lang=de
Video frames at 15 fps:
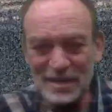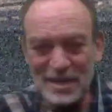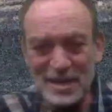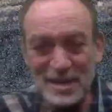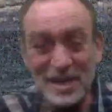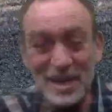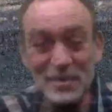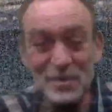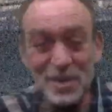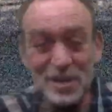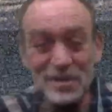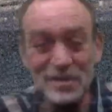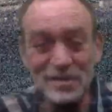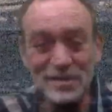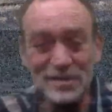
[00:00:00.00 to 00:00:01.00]
Das
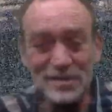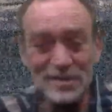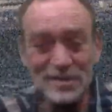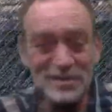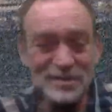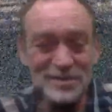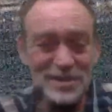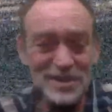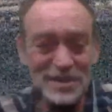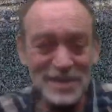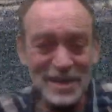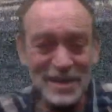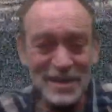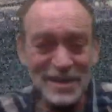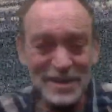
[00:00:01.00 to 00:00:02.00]
Thema
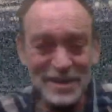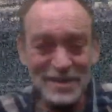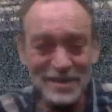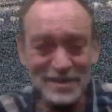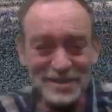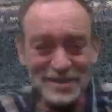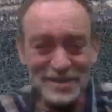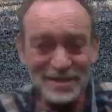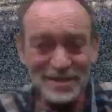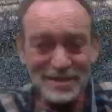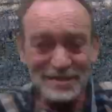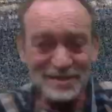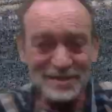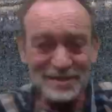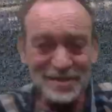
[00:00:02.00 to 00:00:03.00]
Titanic ja,
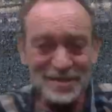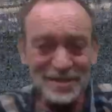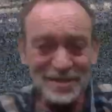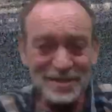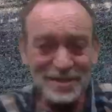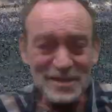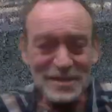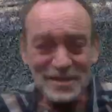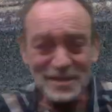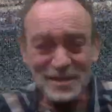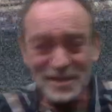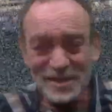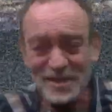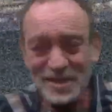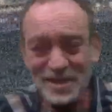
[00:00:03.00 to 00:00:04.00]
ist
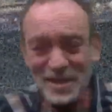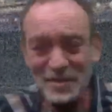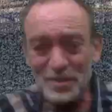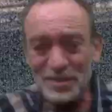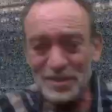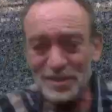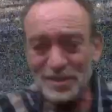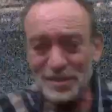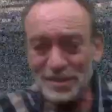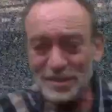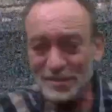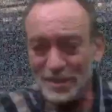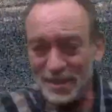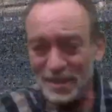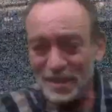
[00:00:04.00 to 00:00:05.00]
deshalb äh,
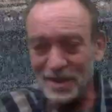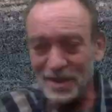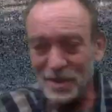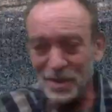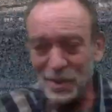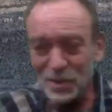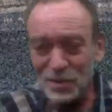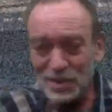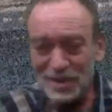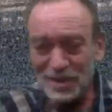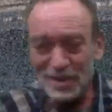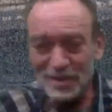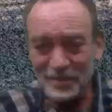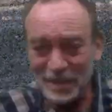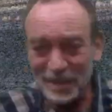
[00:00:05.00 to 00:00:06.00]
wirklich gut
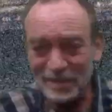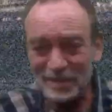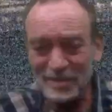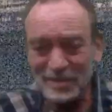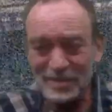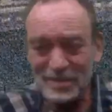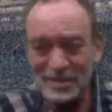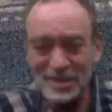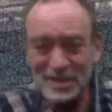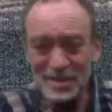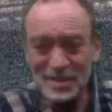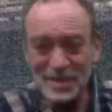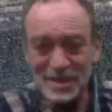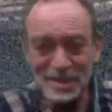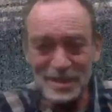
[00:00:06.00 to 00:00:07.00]
gewählt,
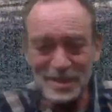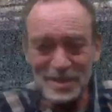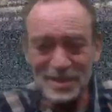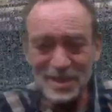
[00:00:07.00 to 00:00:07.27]
denn